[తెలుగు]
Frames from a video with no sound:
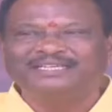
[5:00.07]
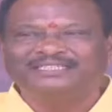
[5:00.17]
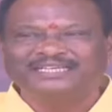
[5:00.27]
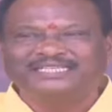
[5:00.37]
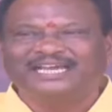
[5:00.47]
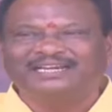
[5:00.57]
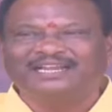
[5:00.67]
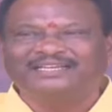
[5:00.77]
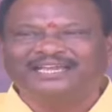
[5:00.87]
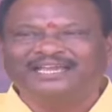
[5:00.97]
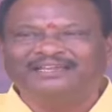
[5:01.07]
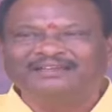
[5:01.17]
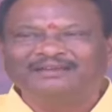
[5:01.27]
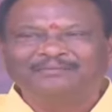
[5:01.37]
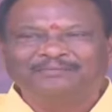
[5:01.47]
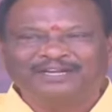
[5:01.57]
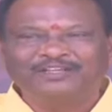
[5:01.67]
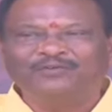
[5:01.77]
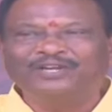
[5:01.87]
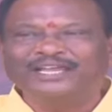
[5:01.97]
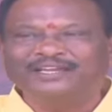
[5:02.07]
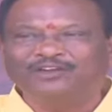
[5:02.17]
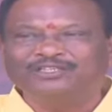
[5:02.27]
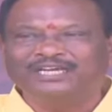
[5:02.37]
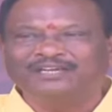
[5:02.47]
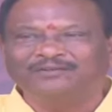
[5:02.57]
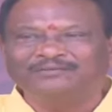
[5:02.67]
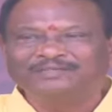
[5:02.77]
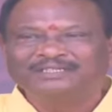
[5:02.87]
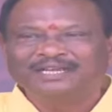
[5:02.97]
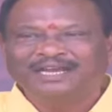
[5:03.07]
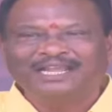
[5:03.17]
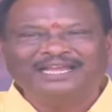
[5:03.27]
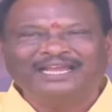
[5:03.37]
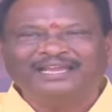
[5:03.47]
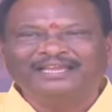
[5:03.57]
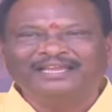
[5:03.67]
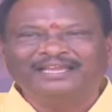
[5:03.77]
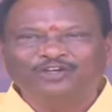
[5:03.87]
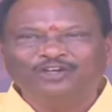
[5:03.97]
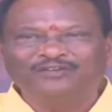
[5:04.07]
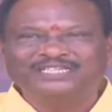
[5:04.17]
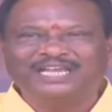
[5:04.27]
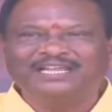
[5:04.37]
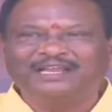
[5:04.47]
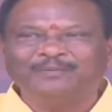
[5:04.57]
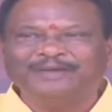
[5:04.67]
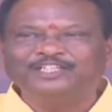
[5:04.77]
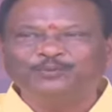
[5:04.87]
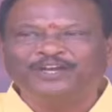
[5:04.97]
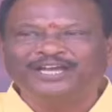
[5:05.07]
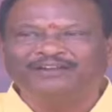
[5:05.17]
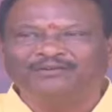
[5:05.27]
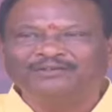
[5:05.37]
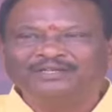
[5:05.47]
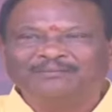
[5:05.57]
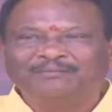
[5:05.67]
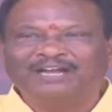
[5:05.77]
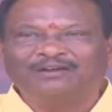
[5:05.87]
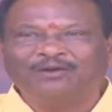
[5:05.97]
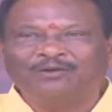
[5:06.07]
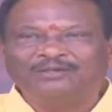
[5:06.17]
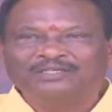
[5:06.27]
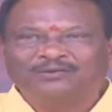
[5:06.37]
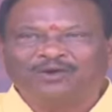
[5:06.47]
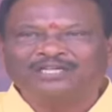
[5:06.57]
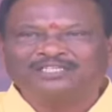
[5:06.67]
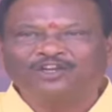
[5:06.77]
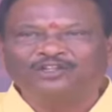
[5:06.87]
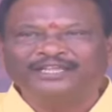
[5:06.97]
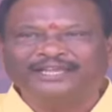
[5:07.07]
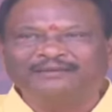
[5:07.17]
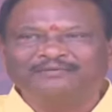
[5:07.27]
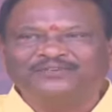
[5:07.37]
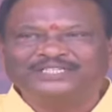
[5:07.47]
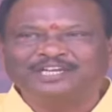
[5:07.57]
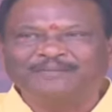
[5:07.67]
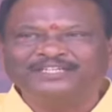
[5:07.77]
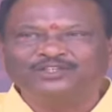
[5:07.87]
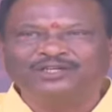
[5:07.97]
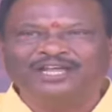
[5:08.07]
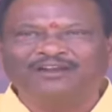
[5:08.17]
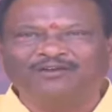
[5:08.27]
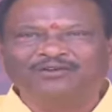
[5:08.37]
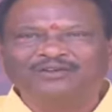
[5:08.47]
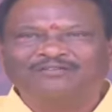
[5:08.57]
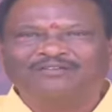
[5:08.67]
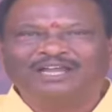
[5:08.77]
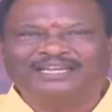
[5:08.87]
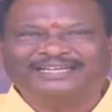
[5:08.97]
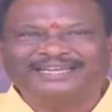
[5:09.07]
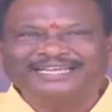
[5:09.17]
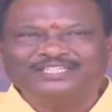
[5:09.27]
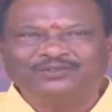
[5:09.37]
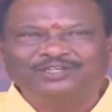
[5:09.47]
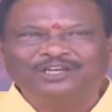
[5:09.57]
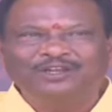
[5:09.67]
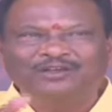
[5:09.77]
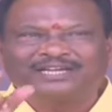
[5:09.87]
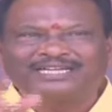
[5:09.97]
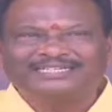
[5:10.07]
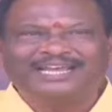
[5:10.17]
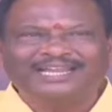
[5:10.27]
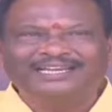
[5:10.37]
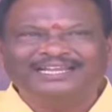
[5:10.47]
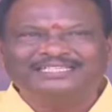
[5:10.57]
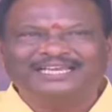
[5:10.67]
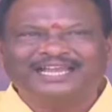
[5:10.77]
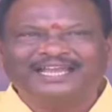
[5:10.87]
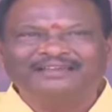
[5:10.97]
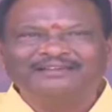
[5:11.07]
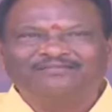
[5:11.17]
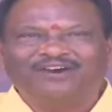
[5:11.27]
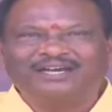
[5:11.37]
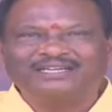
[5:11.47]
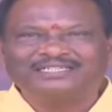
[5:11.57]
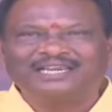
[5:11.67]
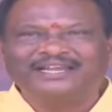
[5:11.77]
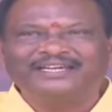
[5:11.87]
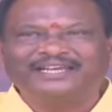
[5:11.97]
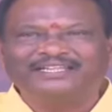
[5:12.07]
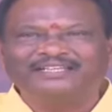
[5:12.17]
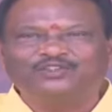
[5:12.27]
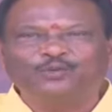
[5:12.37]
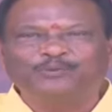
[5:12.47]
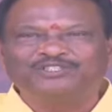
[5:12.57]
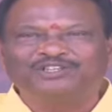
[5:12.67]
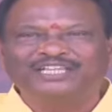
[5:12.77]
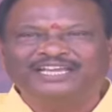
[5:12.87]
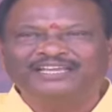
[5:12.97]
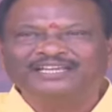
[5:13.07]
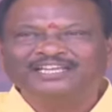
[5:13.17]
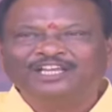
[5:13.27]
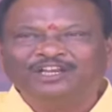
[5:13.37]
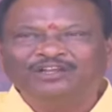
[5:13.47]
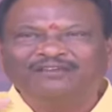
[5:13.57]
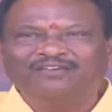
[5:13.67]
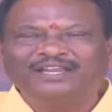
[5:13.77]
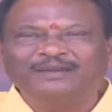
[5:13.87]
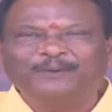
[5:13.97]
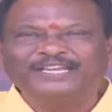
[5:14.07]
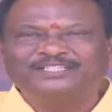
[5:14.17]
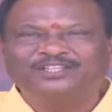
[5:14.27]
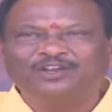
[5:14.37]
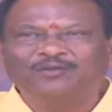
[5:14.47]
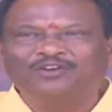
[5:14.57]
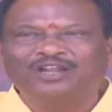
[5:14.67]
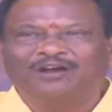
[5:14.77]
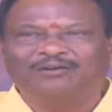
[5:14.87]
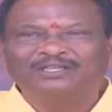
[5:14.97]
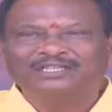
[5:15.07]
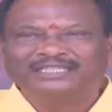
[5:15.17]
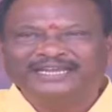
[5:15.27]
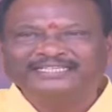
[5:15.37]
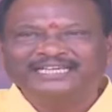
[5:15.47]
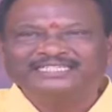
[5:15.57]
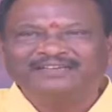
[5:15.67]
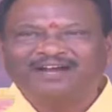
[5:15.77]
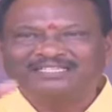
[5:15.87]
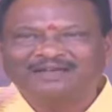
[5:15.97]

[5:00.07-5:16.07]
మధ్య తీసుకెళ్ళడానికి మన యువ నాయకులు వచ్చారు అలాగే రెండు విషయాలు కలిపి మర్చిపోయాను మాకు కోస్టల్ ఉంది ఫిషర్మెన్స్ ఉన్నారు వాళ్ళకి కనీసం ఇల్లు కట్టాలన్నా సరే ఫారెస్ట్ ల్యాండ్ కింద చూపిస్తుంది ఇల్లు ఇవ్వలేని పరిస్థితిలో ఉన్నాం దయచేసి ఆ